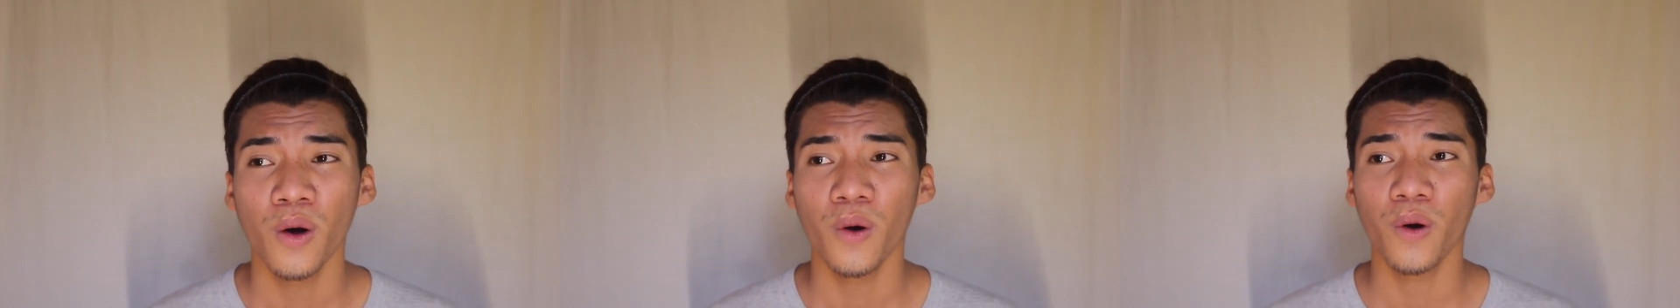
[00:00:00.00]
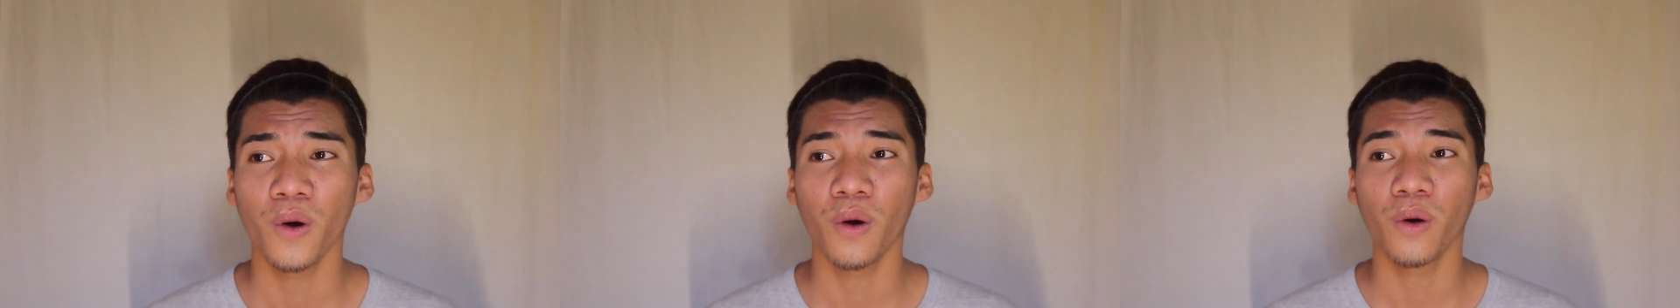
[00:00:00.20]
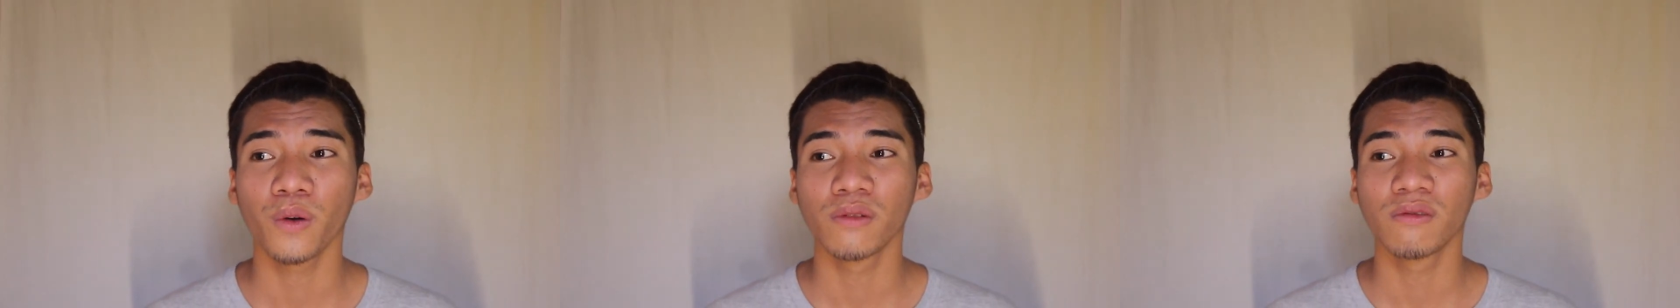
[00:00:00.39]
aw o
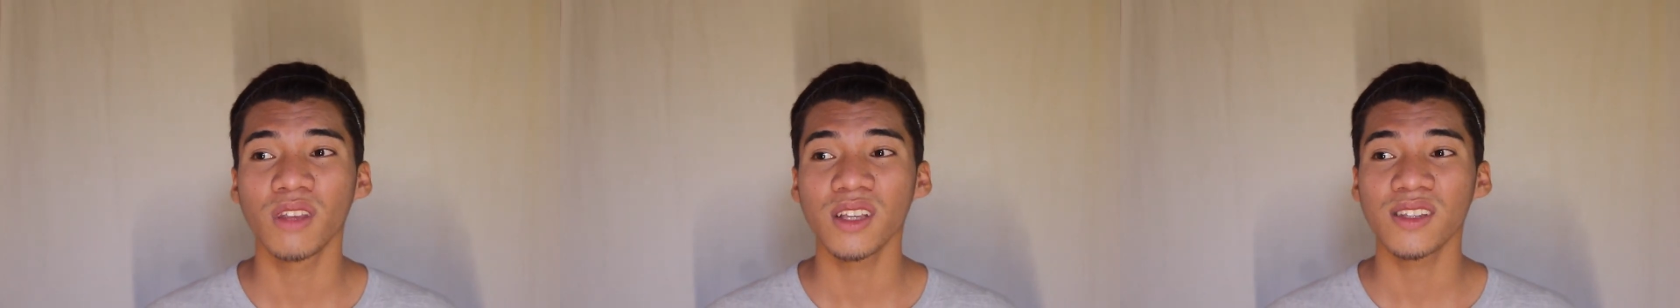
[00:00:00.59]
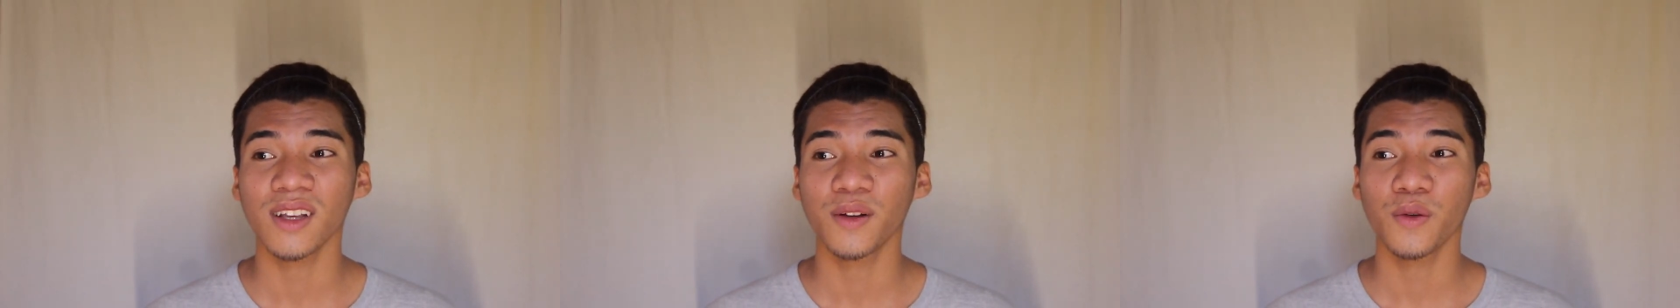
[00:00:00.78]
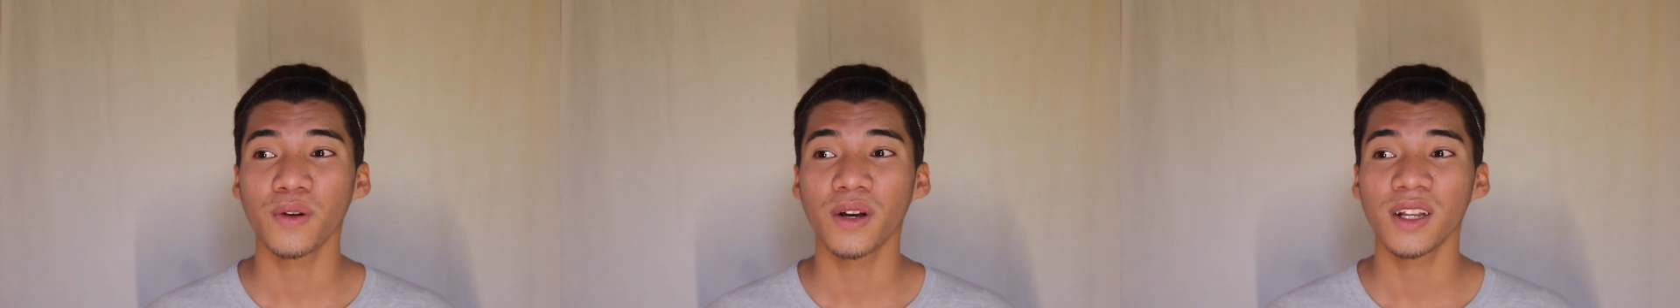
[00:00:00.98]
di sa
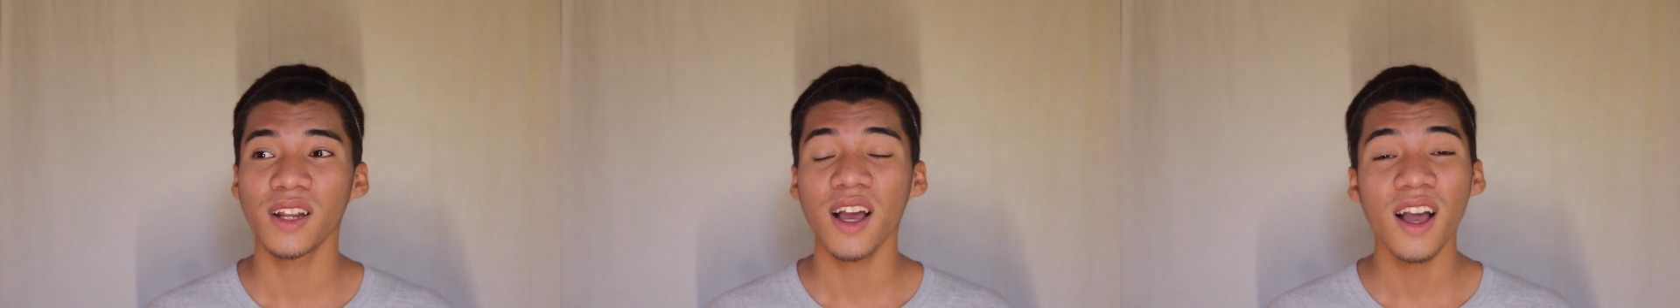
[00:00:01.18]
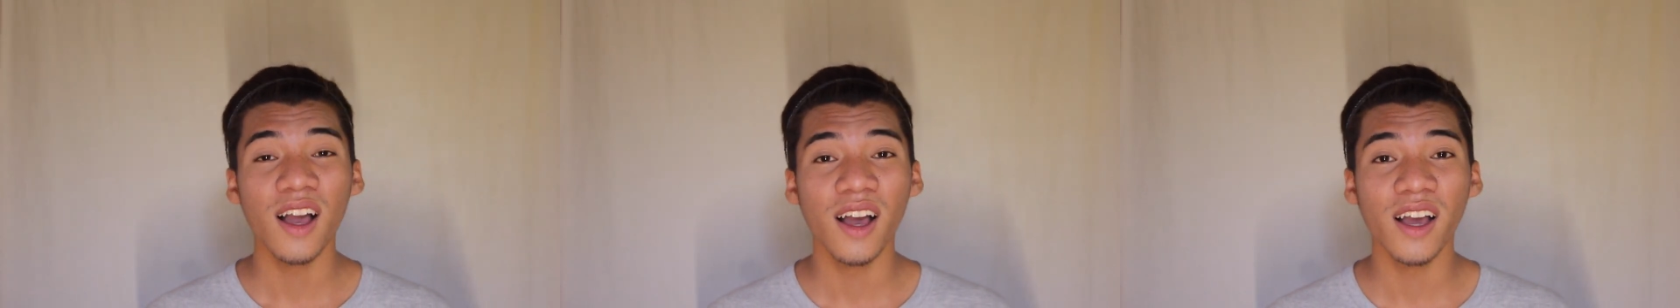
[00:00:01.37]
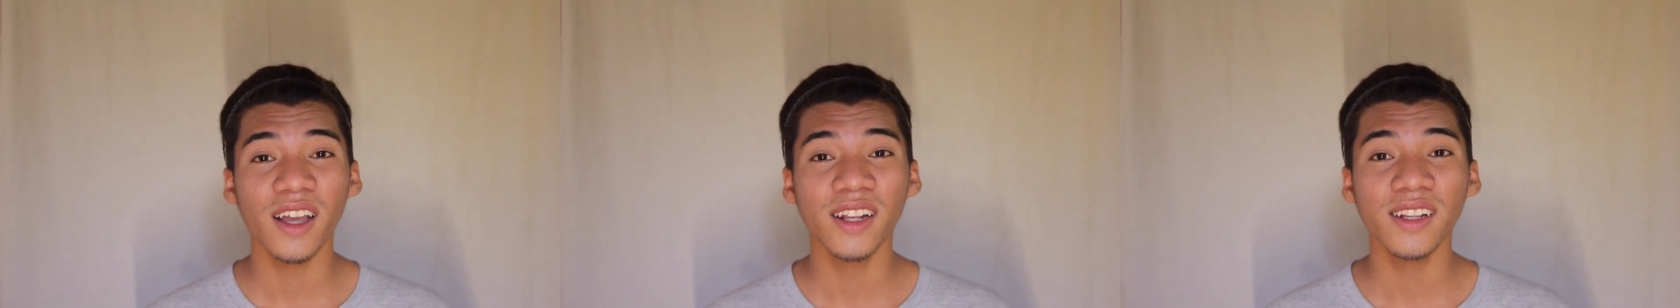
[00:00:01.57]
ko
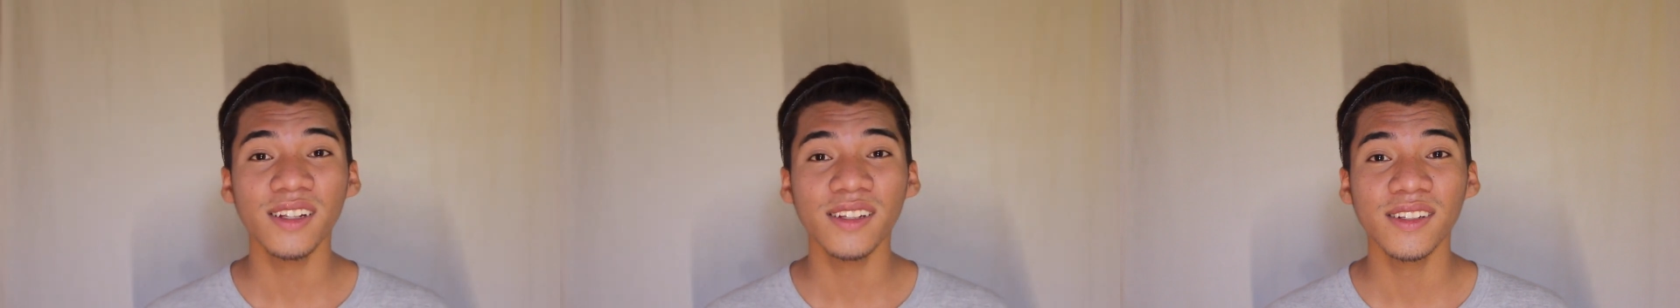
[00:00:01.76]
ganahan